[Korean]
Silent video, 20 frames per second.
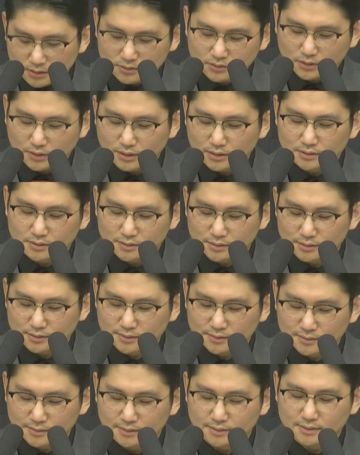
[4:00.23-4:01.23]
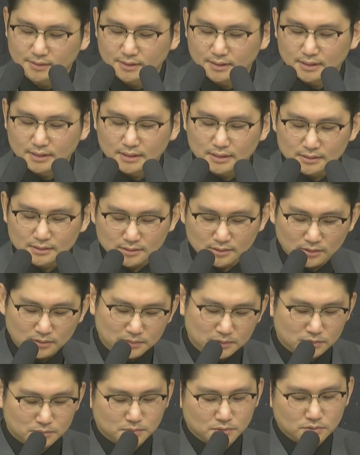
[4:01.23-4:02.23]
거예요. 예,
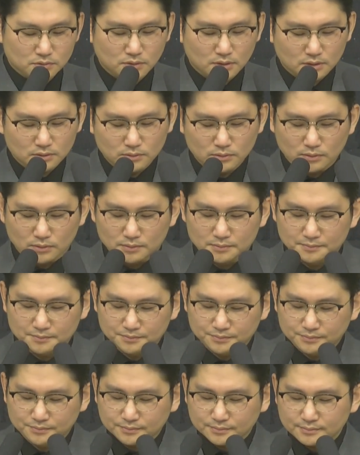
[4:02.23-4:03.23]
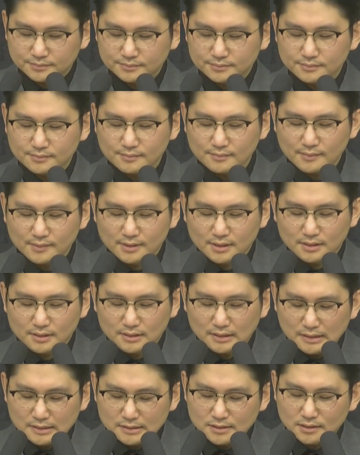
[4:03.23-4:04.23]
그럼에도 불구하고
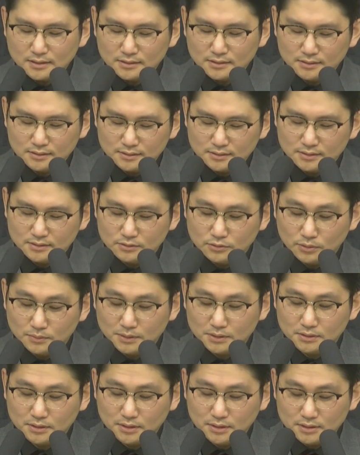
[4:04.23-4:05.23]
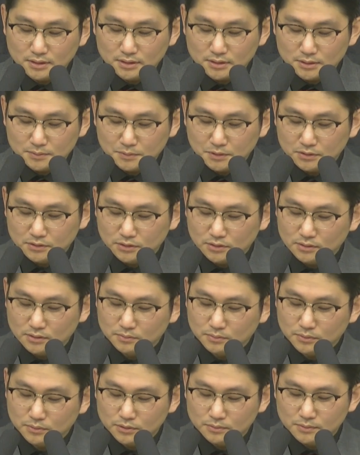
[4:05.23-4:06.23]
1장 로마서 1장 17절을
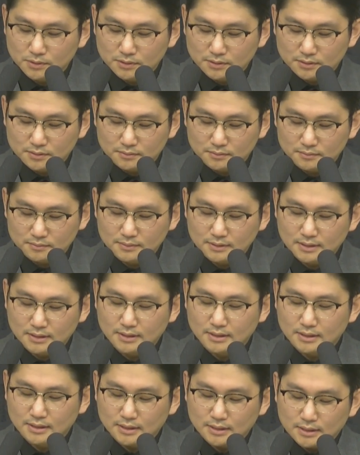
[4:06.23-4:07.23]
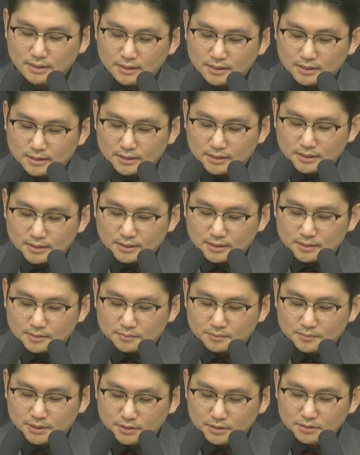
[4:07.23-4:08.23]
보시면
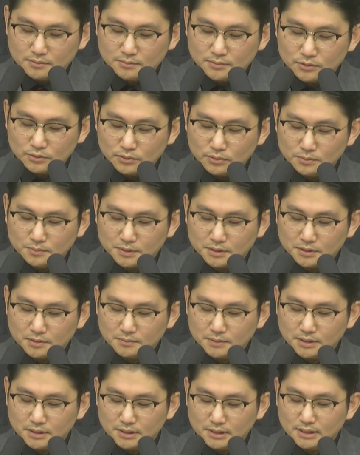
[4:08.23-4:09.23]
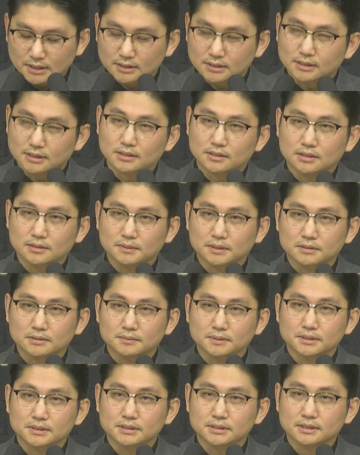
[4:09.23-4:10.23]
믿음으로 믿음에 이르게 한다 이렇게
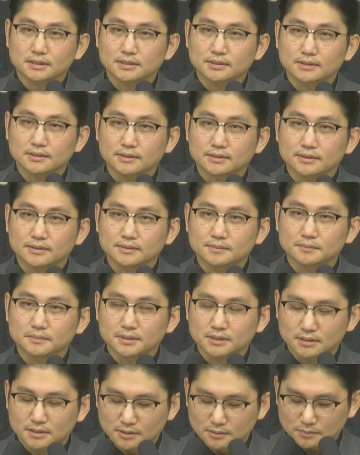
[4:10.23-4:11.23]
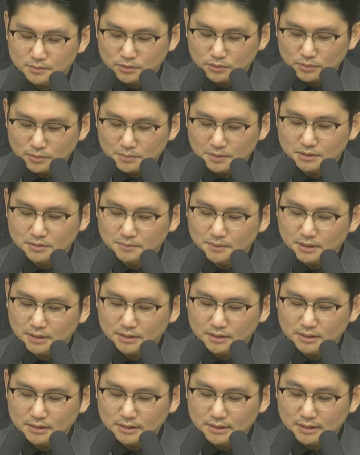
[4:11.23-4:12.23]
말씀하시잖아요. 믿음으로 믿음에
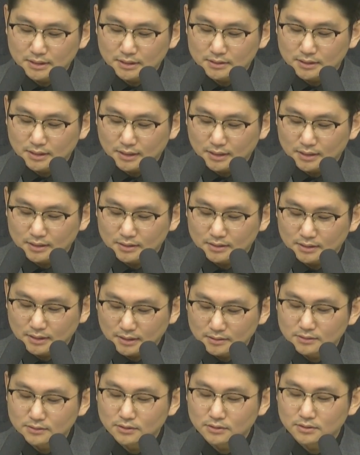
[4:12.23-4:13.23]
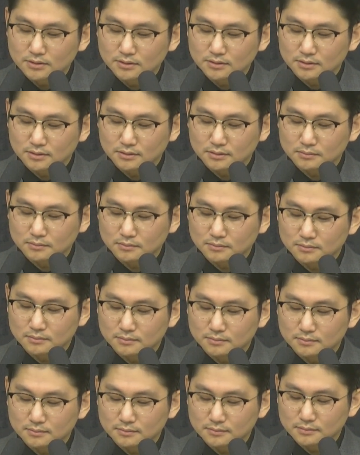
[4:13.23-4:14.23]
이르게 한다라는 것은
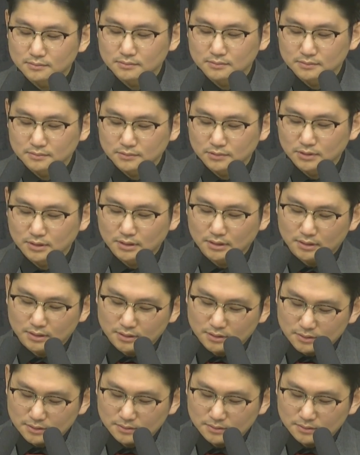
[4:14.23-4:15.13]
우리가